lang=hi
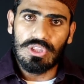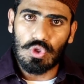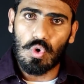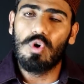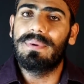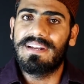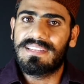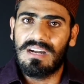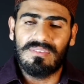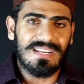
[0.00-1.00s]
दो
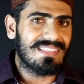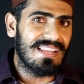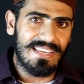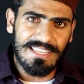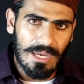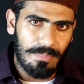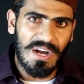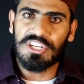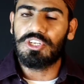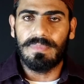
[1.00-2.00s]
मिनट का वक्त लगे या
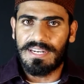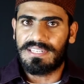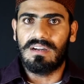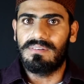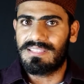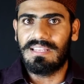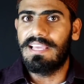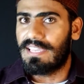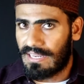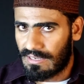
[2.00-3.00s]
पाँच मिनट का वक्त
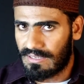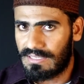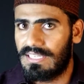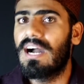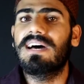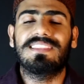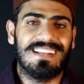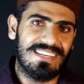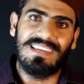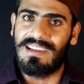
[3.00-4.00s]
लेकिन याद
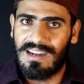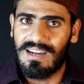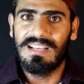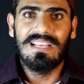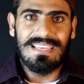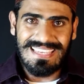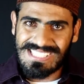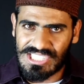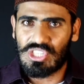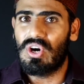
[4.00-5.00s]
रखिएगा
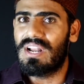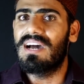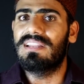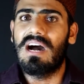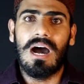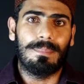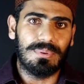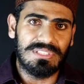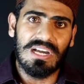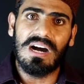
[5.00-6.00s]
इस दौरान आप
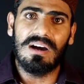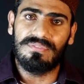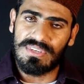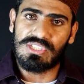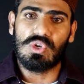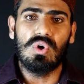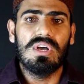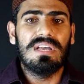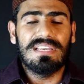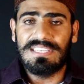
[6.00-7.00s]
या हफीज़ों
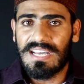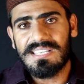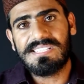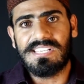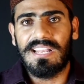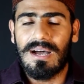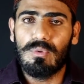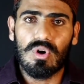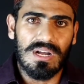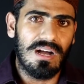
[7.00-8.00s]
या
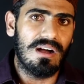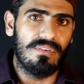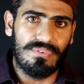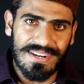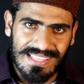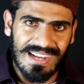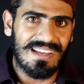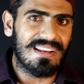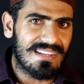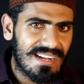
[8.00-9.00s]
सलामों का विरद
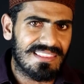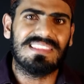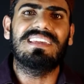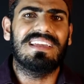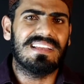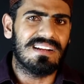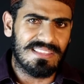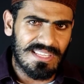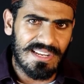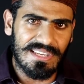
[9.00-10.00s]
अगर करते हैं
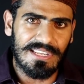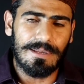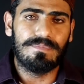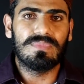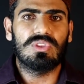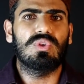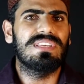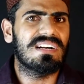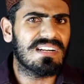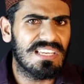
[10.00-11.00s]
करते रहेंगे तो
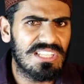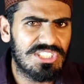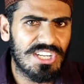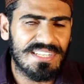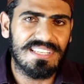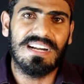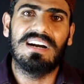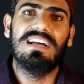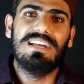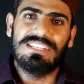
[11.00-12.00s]
यकीन जानेगा
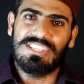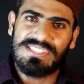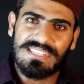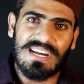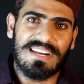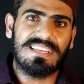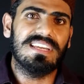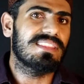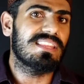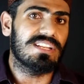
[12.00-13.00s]
जिस घर के
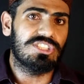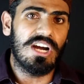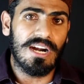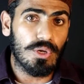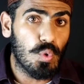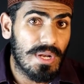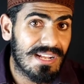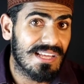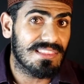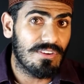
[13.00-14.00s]
अंदर झाड़ू
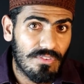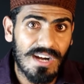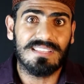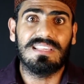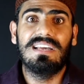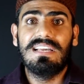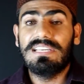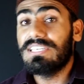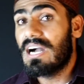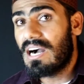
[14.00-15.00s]
लगाते
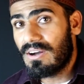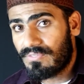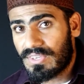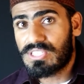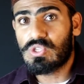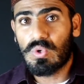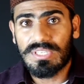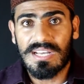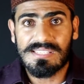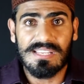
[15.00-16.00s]
वक्त या हफीज़ों
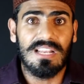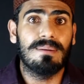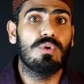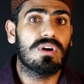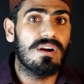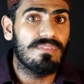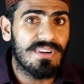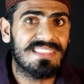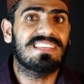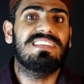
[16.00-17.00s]
या सलामों का
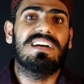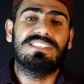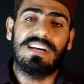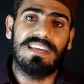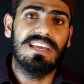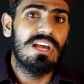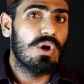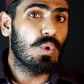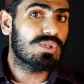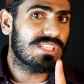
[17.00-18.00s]
विरद किया जाए
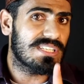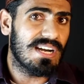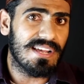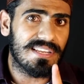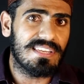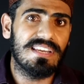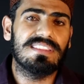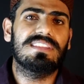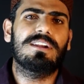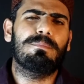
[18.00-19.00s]
उस घर के
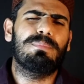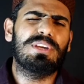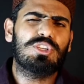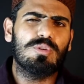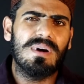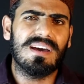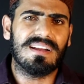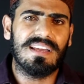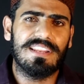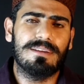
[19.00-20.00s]
अंदर बेशुमार
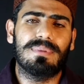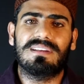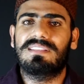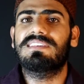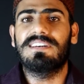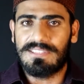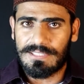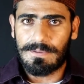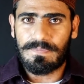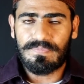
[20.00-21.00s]
खैरें बरकतें आती
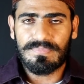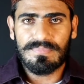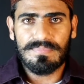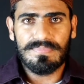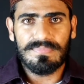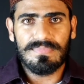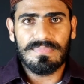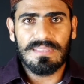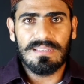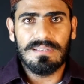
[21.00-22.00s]

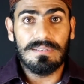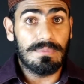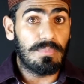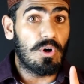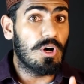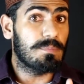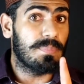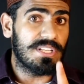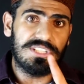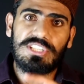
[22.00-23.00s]
हैं बहुत
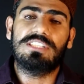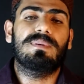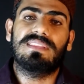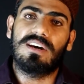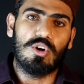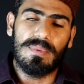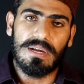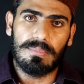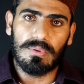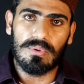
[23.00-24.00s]
बड़ी चीज़ बता रहा हूँ मैं
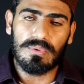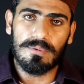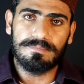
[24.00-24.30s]
आप लोगों को